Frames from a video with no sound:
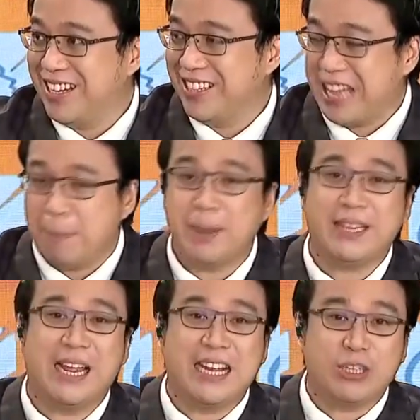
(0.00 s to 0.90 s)

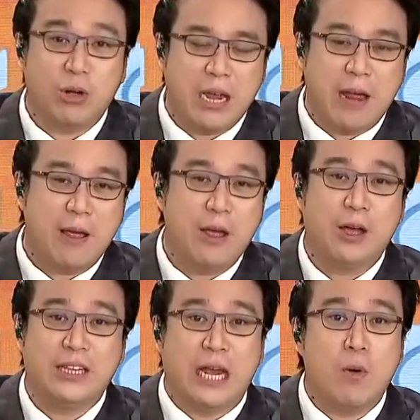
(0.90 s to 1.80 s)
Dapat nilang isole.
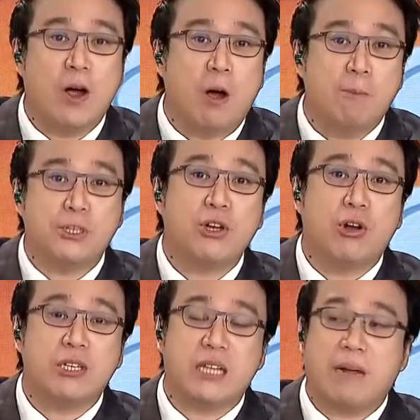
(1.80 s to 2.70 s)
Dalawang
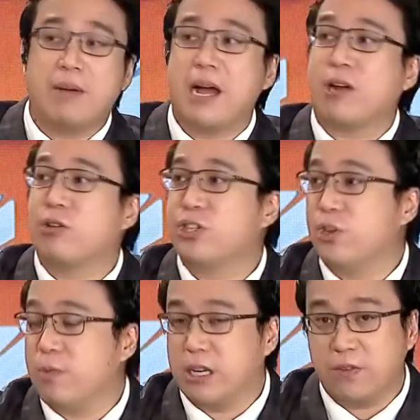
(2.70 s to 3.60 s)
options ng mga
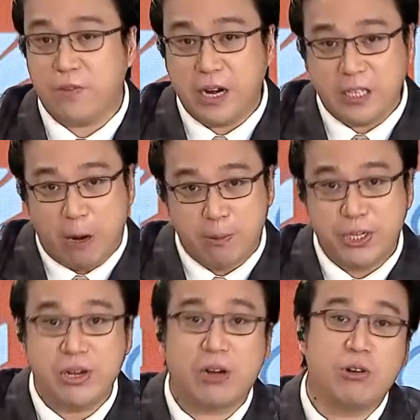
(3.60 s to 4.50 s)
consumers. First
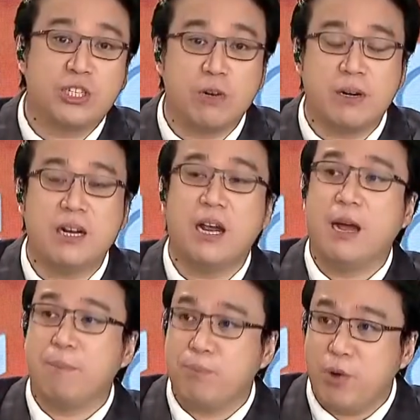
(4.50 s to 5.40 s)
option ng consumer,
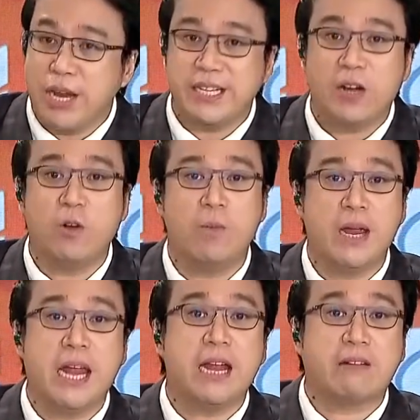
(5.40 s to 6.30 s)
pwede siyang
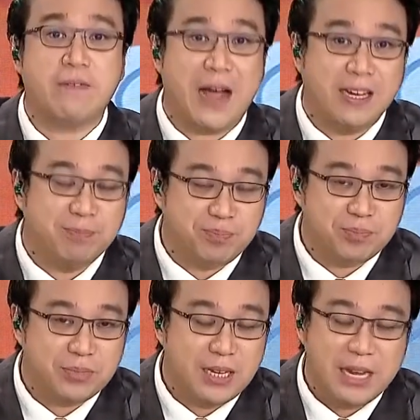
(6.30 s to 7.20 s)
humingi ng refund.
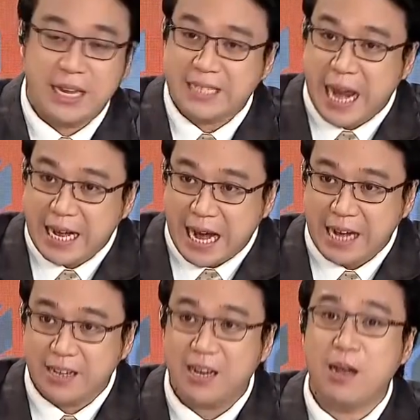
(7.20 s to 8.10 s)

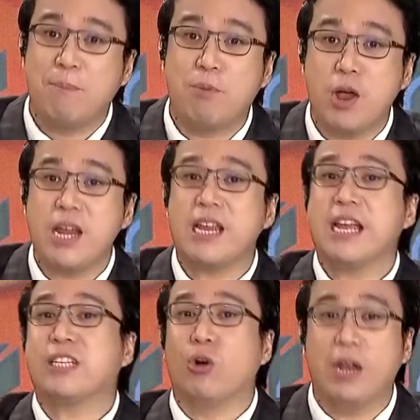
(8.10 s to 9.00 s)
Second, pwedeng
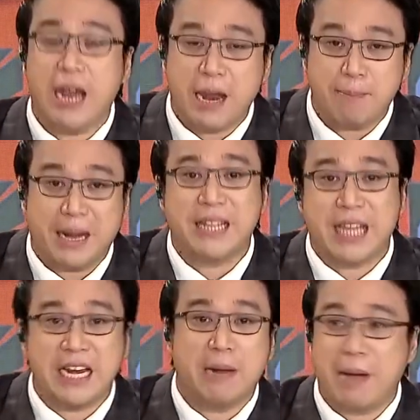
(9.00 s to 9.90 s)
isole,
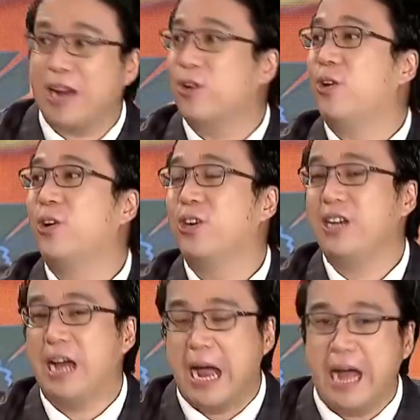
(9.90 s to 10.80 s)
palitan ng bago
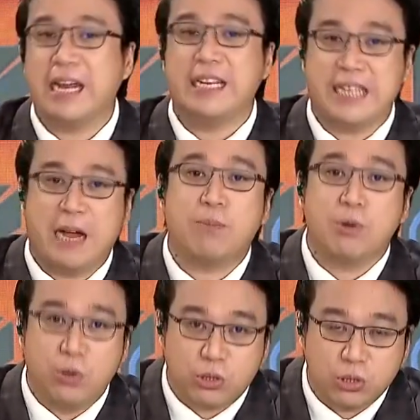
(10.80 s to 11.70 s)
ang isang
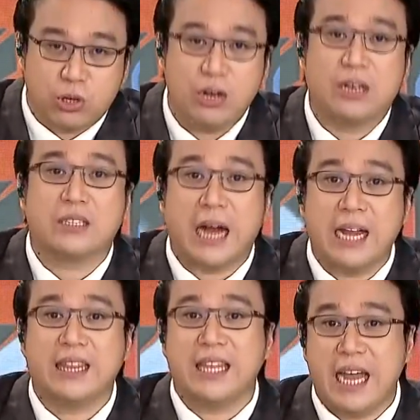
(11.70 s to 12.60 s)
produkto.
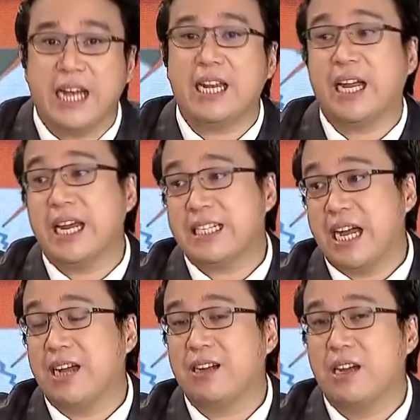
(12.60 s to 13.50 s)
Right yan ng
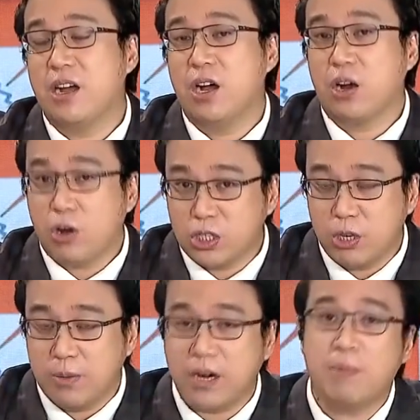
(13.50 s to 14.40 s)
isang
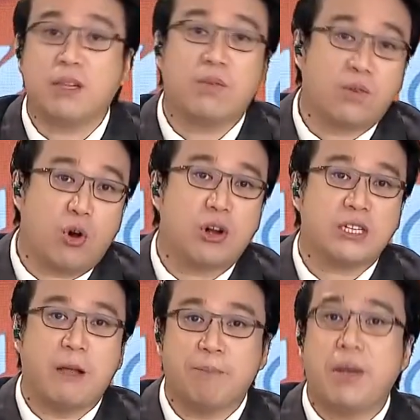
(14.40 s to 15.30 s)
customer, but of
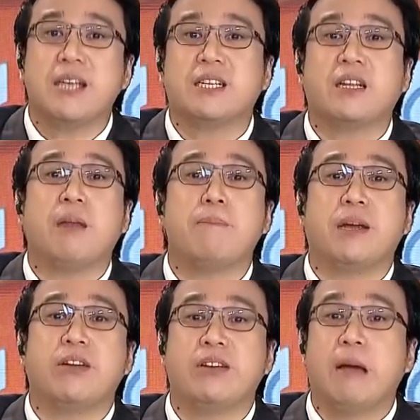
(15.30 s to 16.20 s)
course, may certain
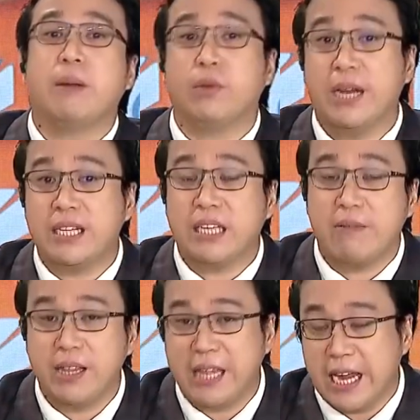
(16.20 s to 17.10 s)
period. Dapat within
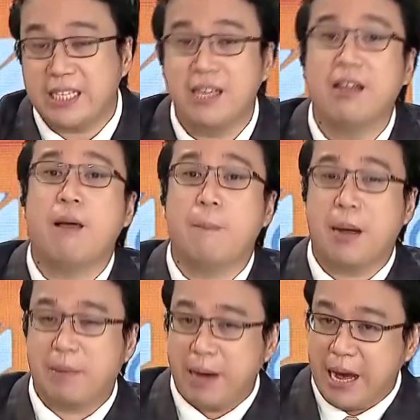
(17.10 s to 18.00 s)
7 days,
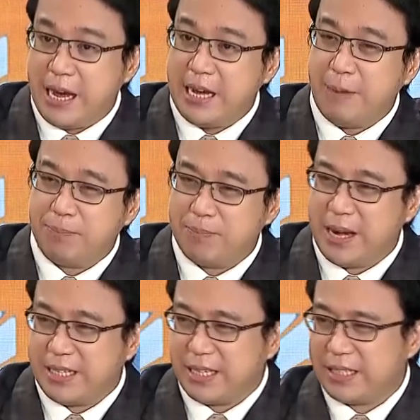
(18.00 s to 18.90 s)
pag may,
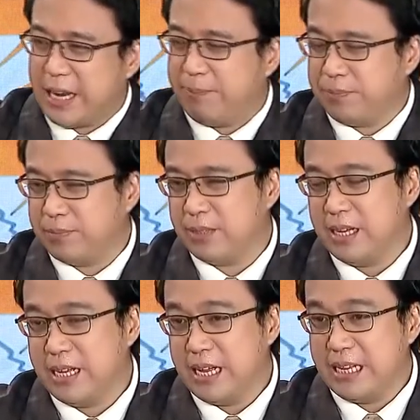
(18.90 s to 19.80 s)
may certain
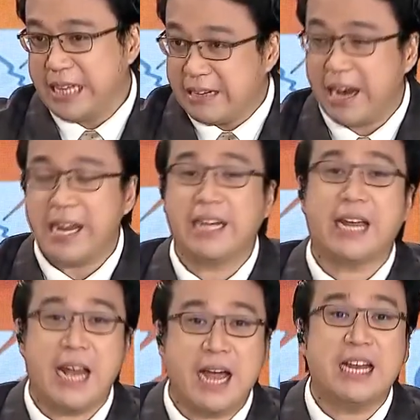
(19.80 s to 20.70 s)
sira yan,
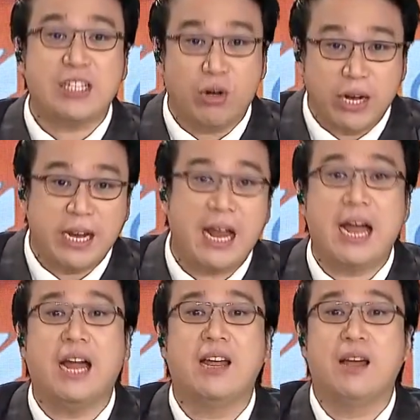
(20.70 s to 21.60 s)
kailangan isole
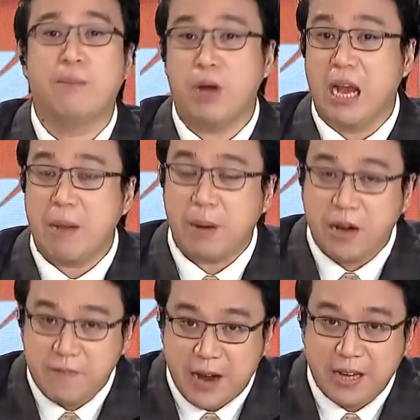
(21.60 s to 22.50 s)
nila, pwedeng
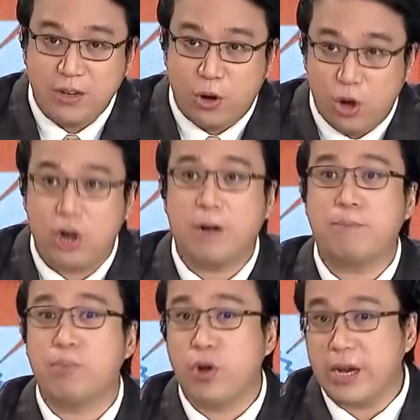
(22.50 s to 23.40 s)
ipa-refund or
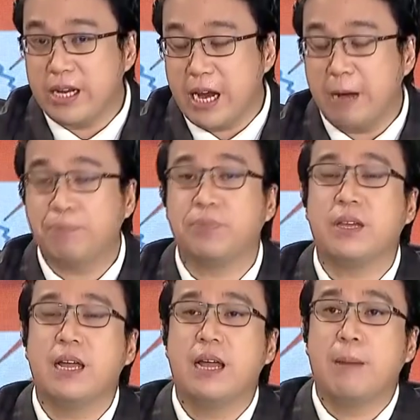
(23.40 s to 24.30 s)
pwedeng
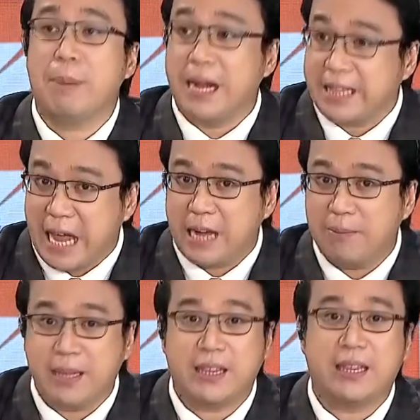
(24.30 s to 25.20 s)
palitan.
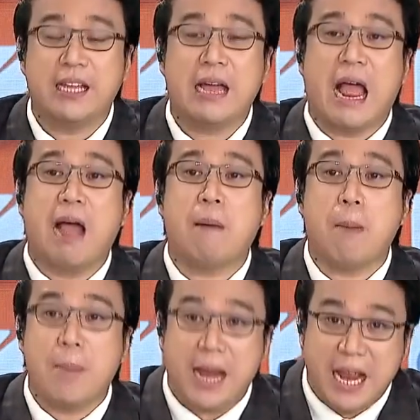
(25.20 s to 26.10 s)
But ang
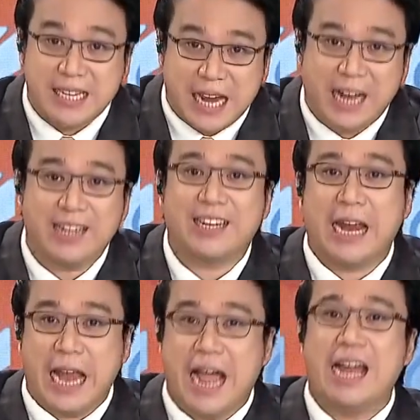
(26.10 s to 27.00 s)
mamimili dyan,
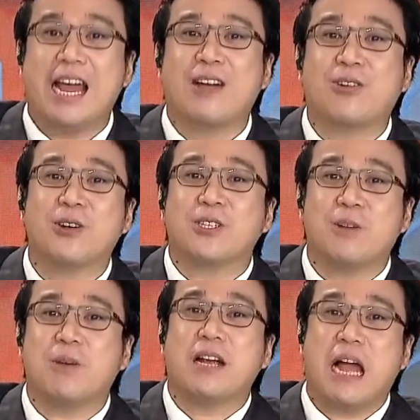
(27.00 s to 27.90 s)
kailangan ang
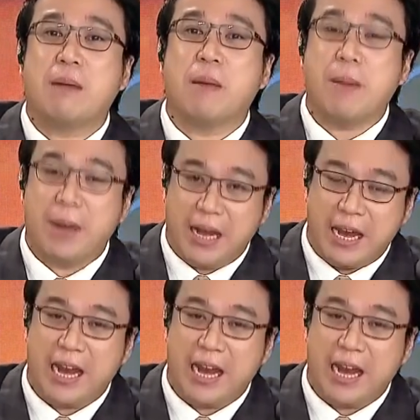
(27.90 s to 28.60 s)
customer ang mamimili.